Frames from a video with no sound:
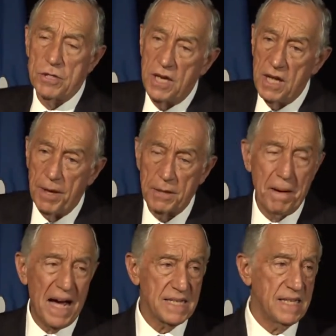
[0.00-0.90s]
saneamento
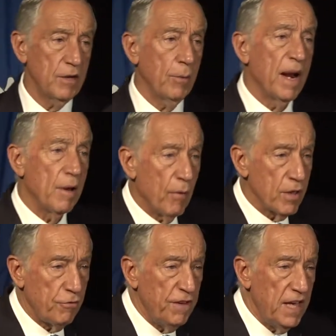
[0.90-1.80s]
básico, eram
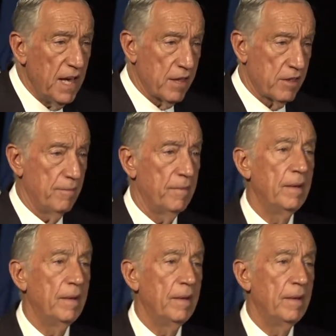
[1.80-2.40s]
as vias,